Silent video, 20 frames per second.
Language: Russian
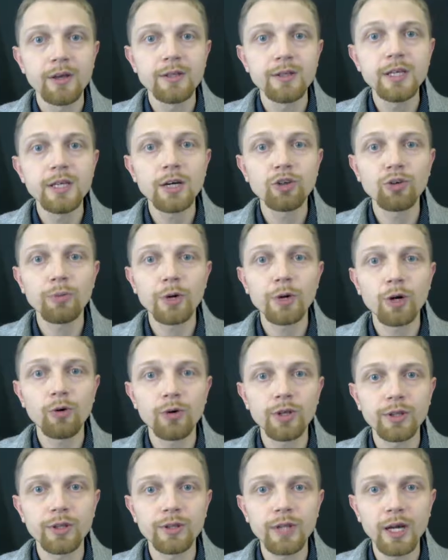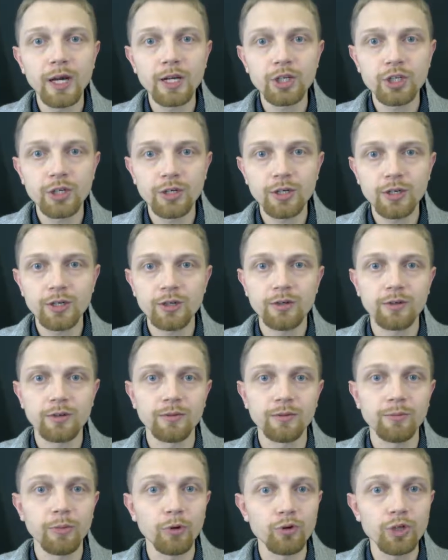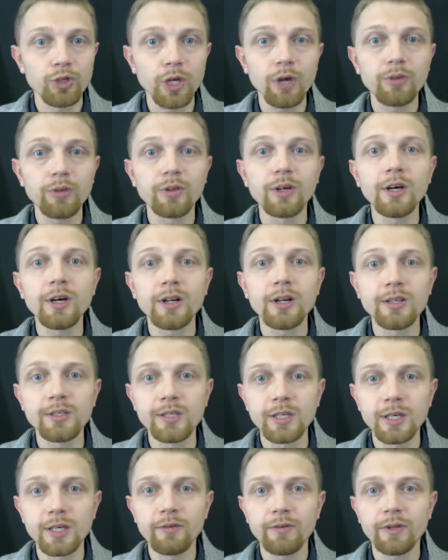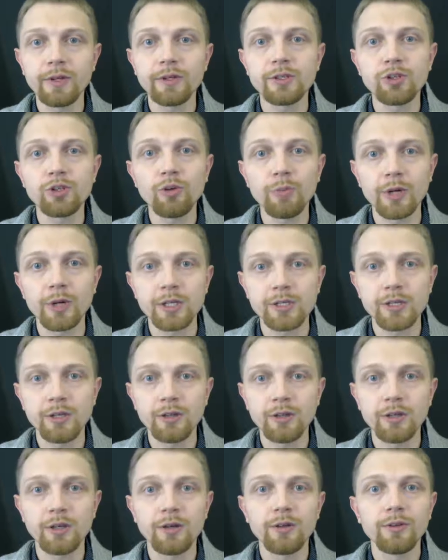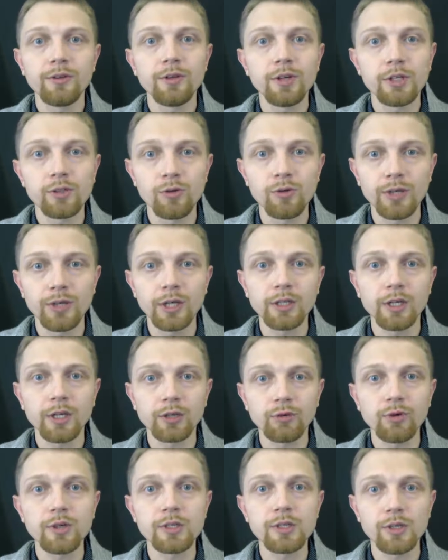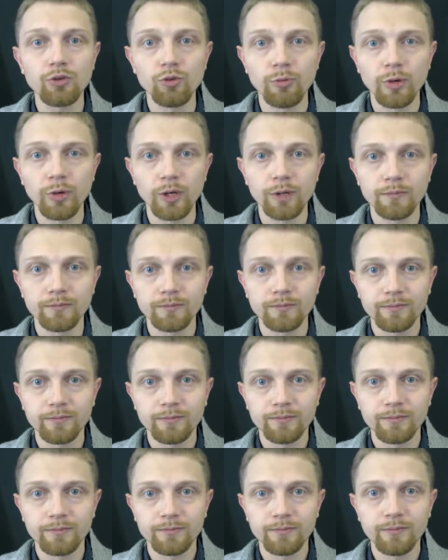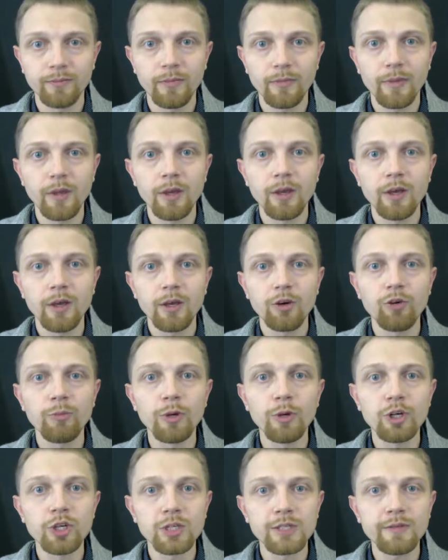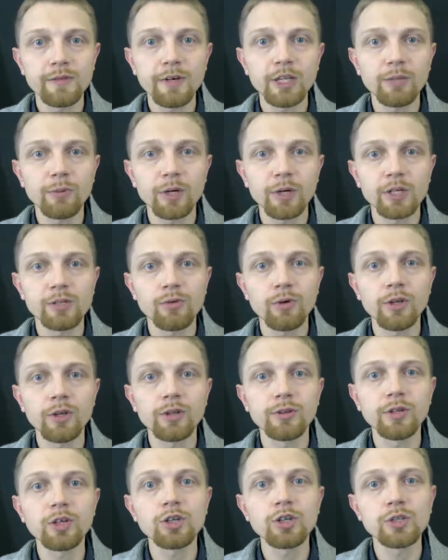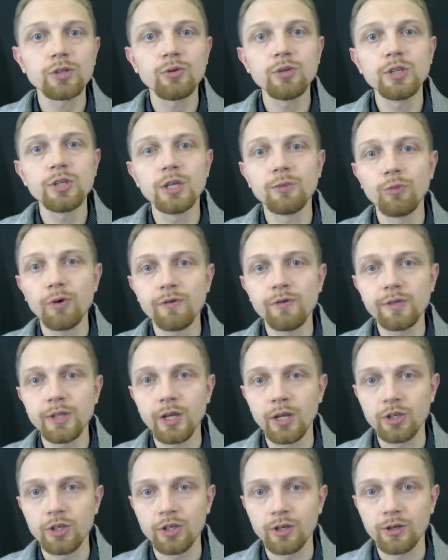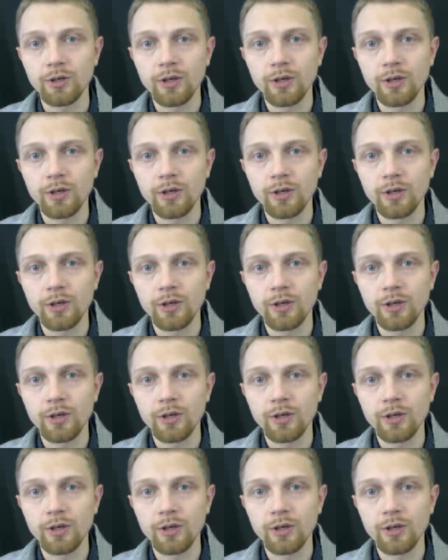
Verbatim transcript: Те, кто проходит дальше, получают гарантированно, стопроцентно результаты, которые задумали. У большинства это происходит на шестой-седьмой встрече.